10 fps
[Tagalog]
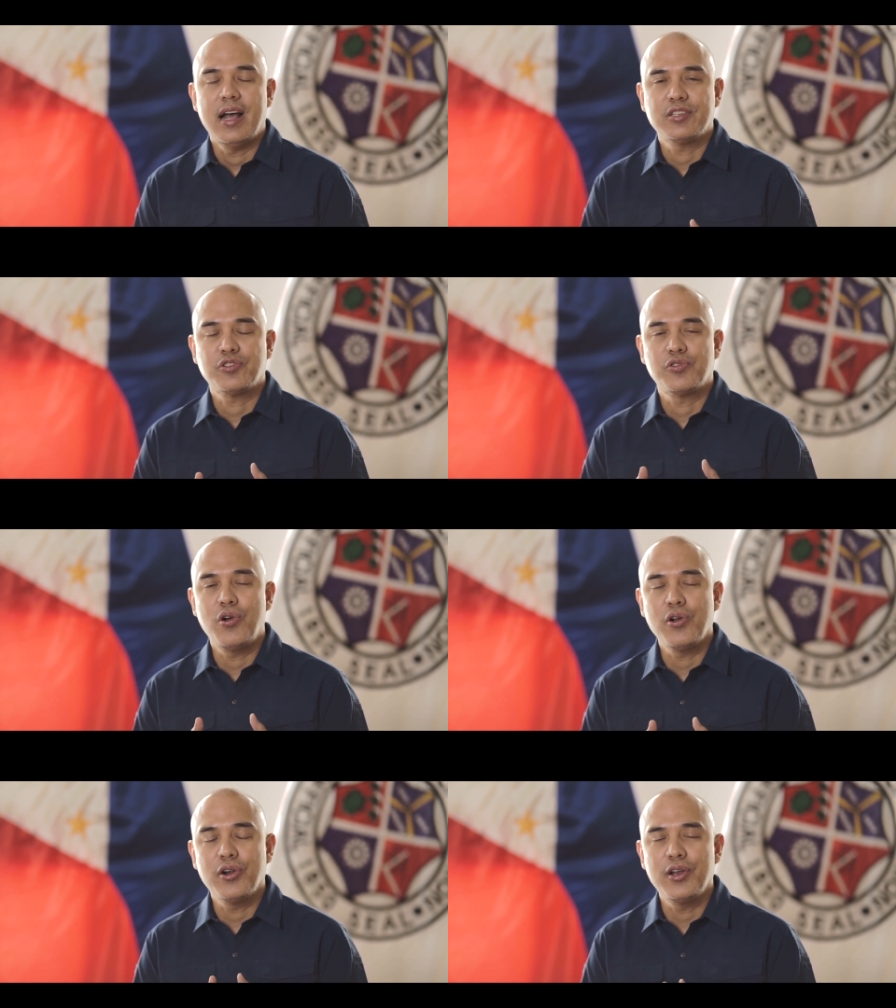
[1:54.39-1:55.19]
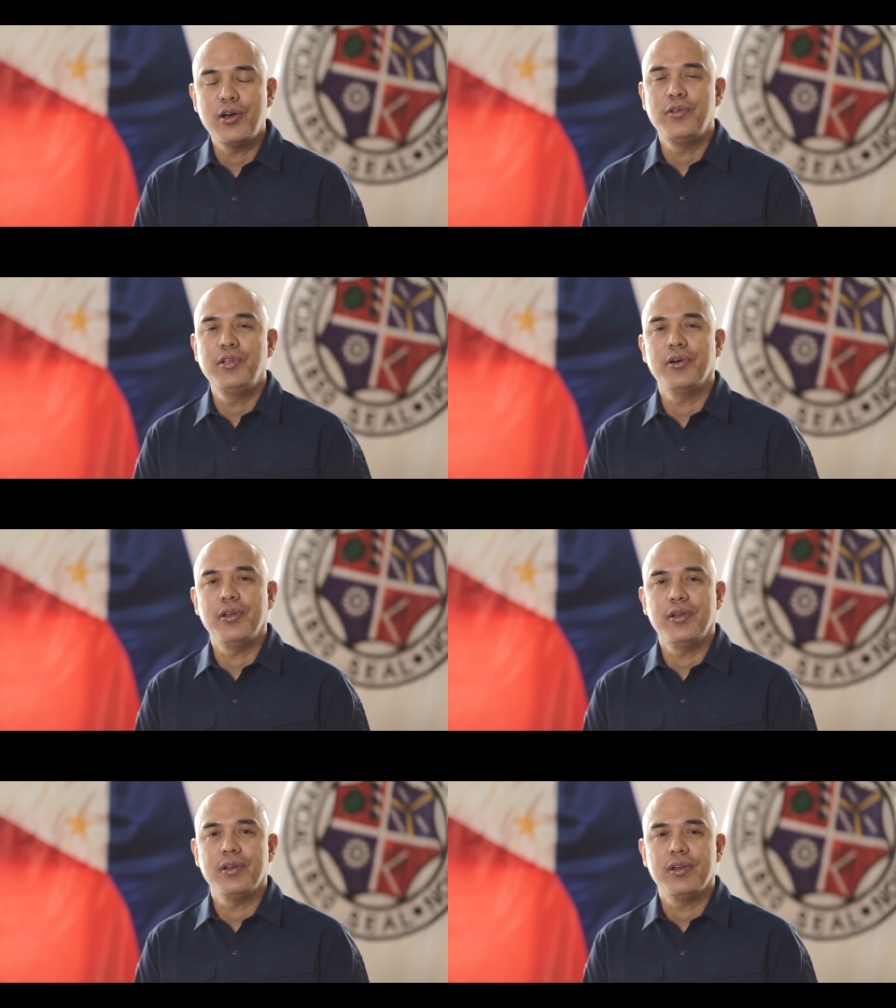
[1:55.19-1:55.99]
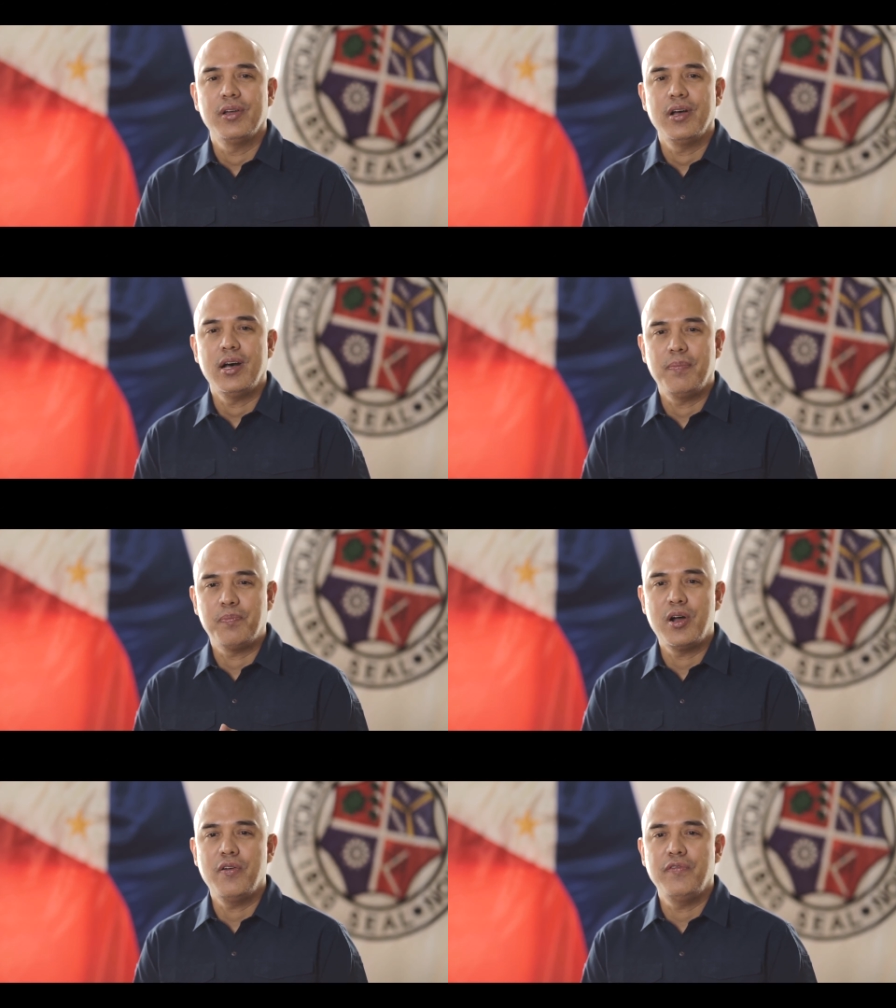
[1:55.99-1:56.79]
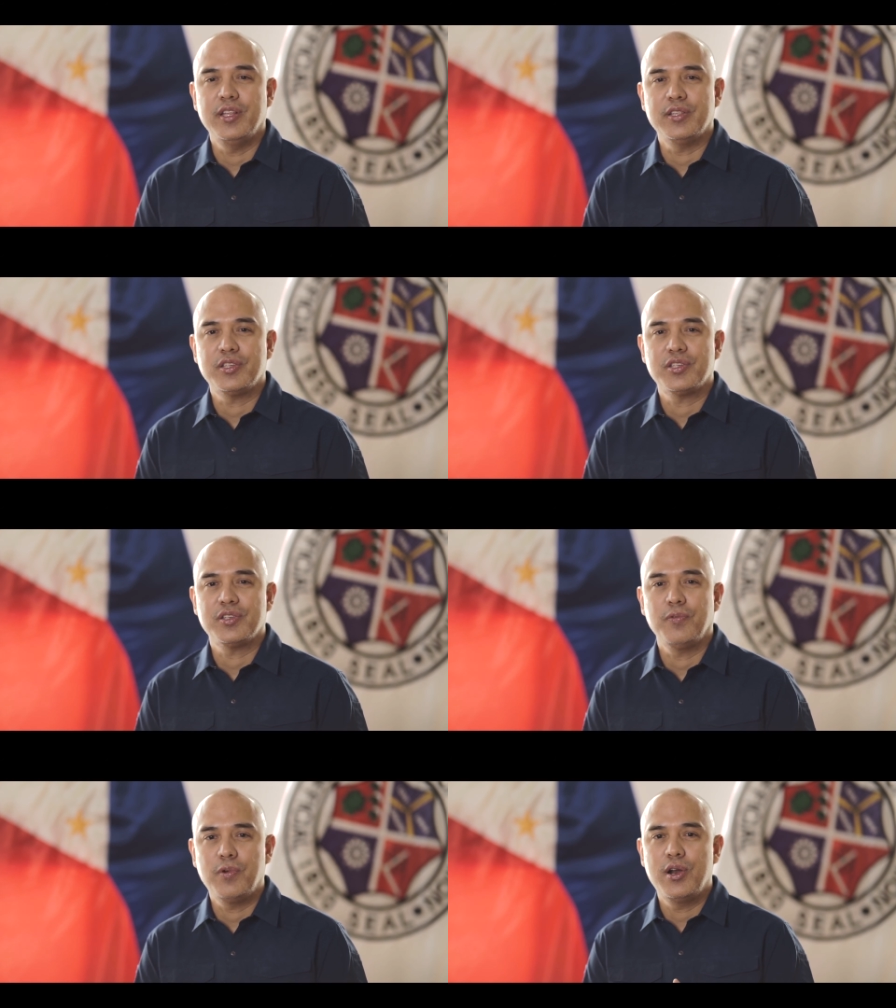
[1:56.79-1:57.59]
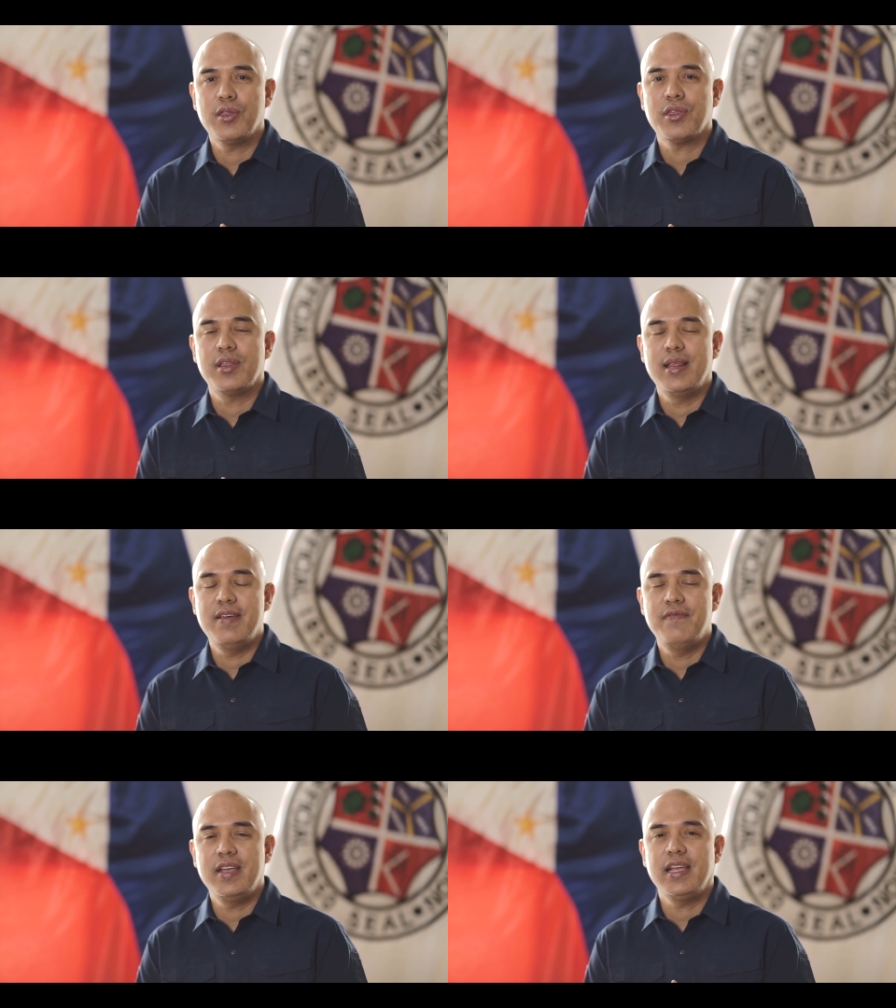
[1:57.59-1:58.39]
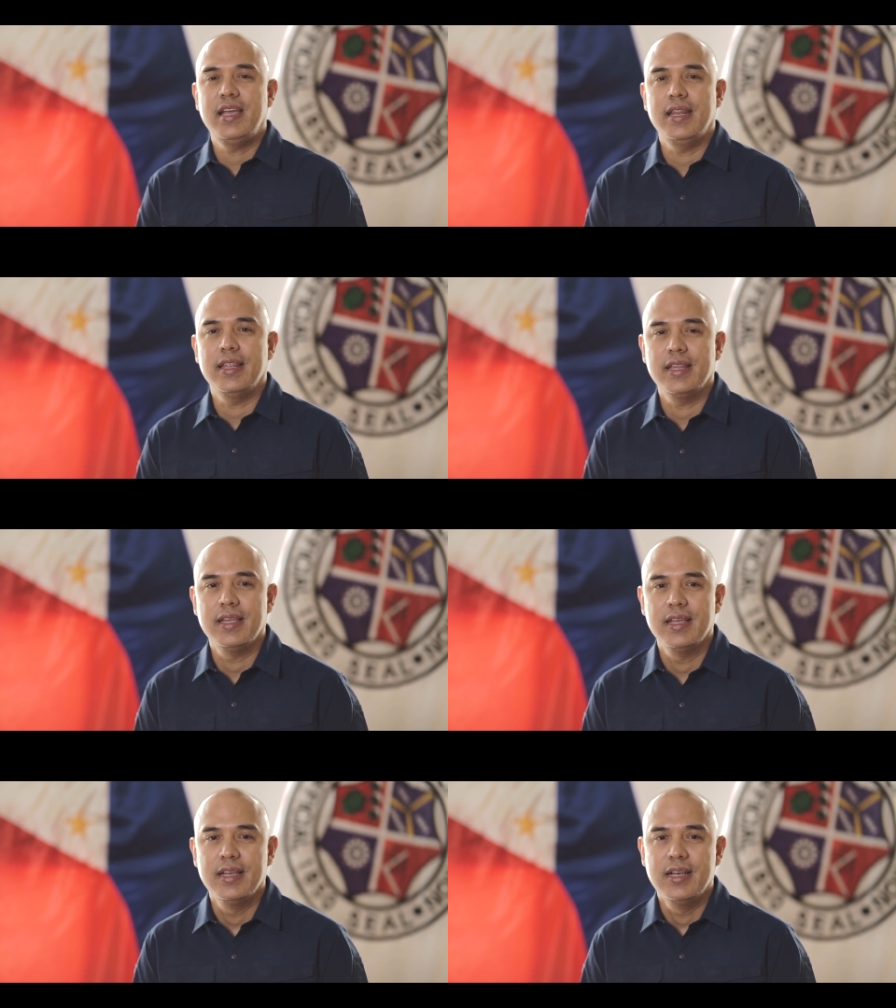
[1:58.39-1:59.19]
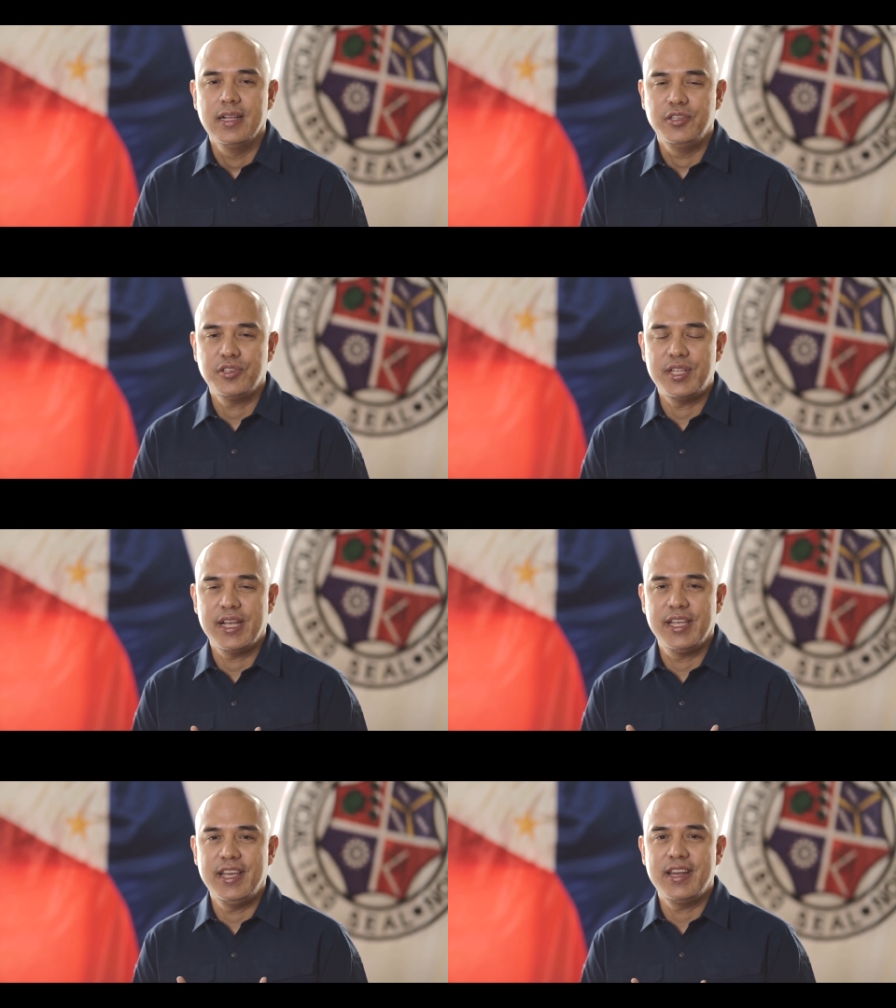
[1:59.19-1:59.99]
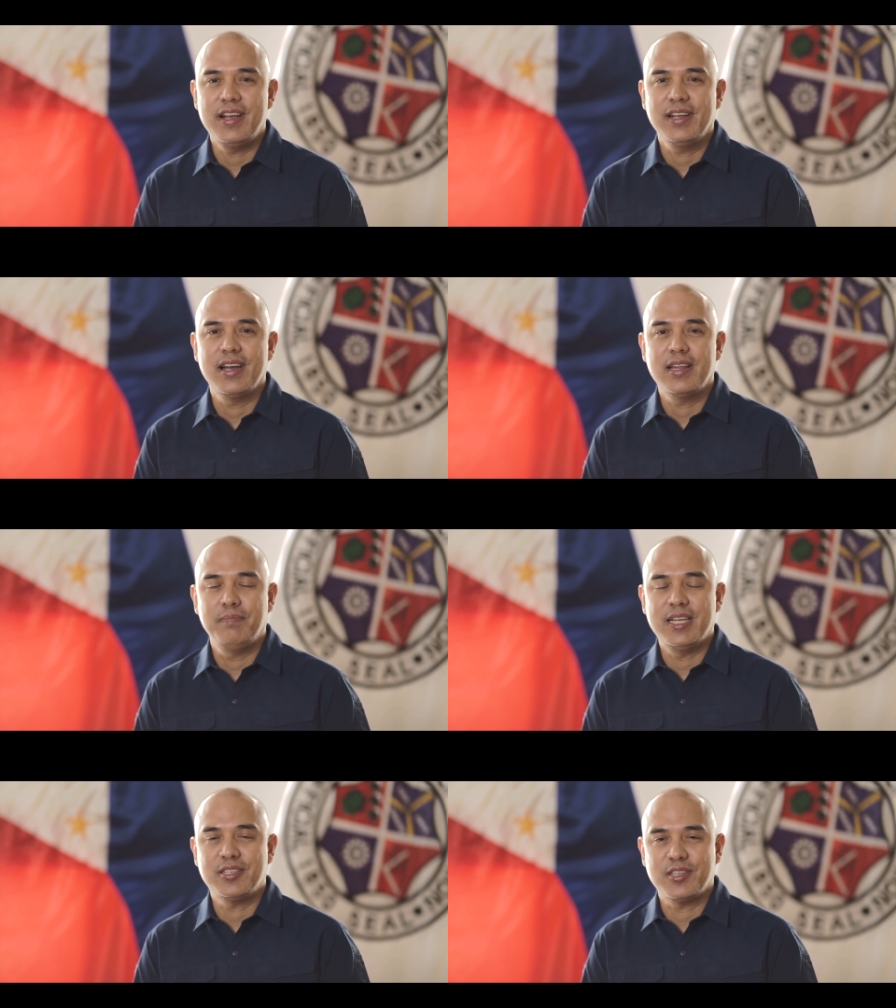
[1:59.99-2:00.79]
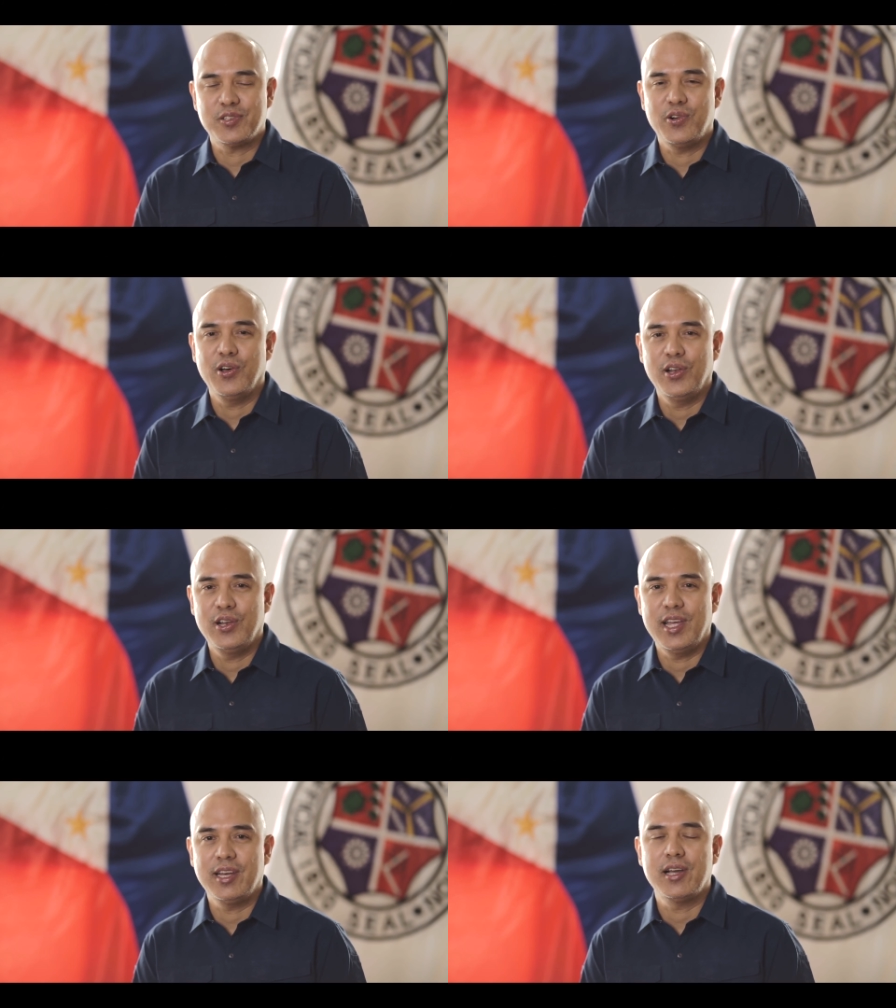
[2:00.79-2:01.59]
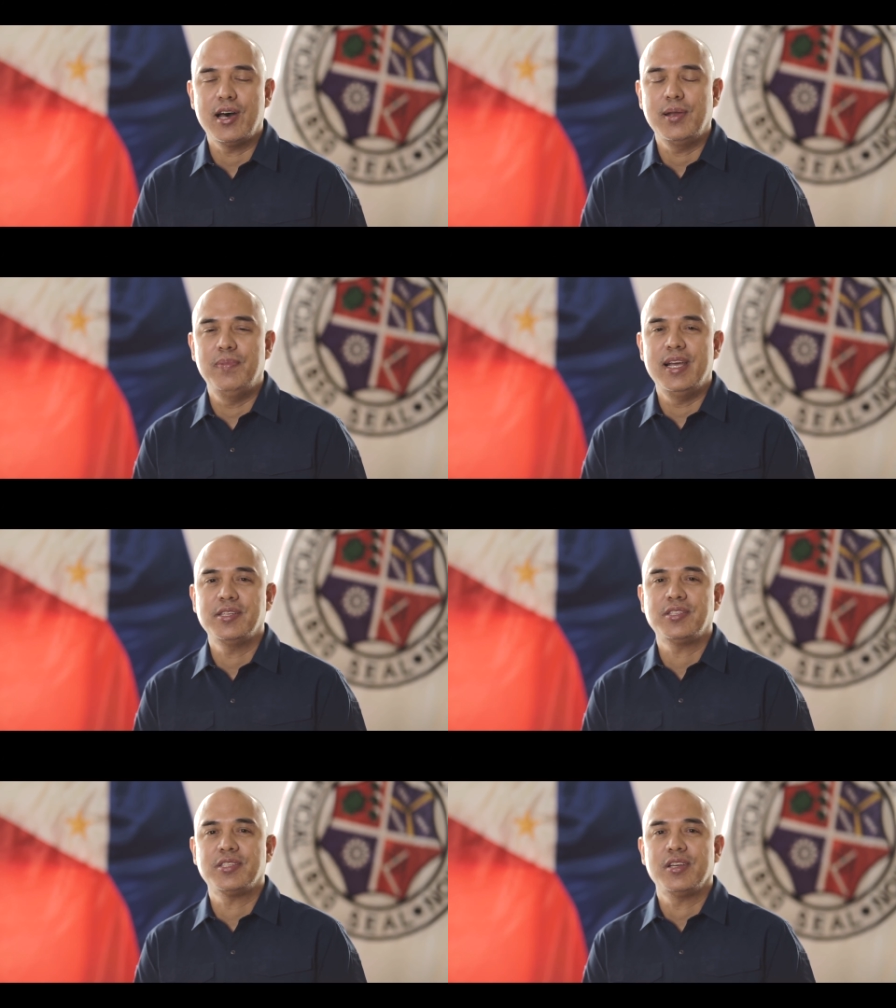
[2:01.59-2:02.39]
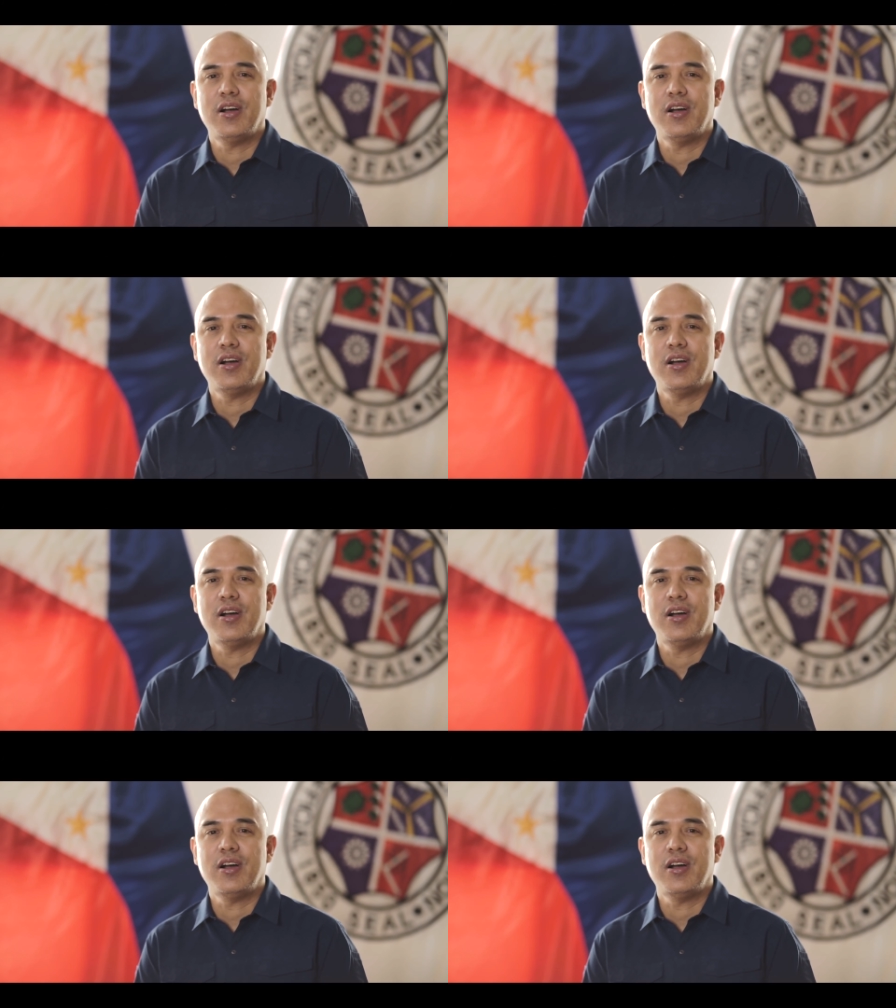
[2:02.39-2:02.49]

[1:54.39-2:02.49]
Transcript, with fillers: A stronger La Union, a province worth living in. Just Diagnina, God bless us all and God bless